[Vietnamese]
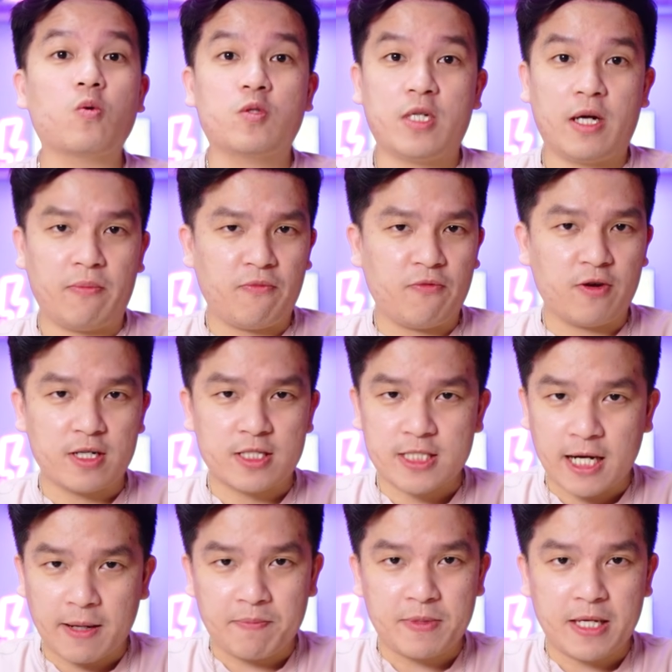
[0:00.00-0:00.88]

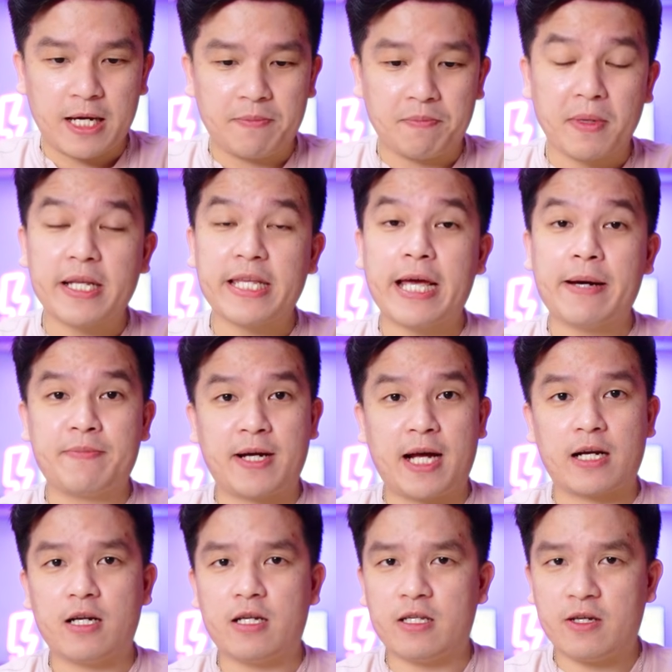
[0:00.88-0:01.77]
100% nha Mình dám
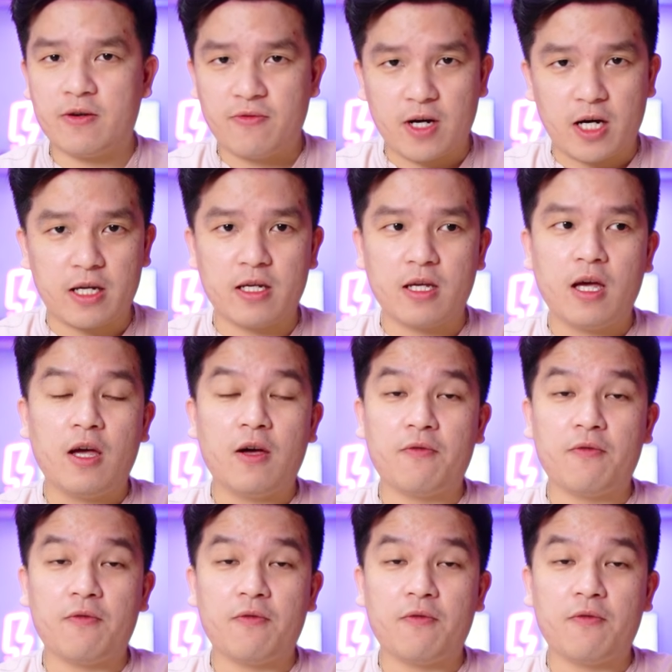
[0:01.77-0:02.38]
khẳng định như vậy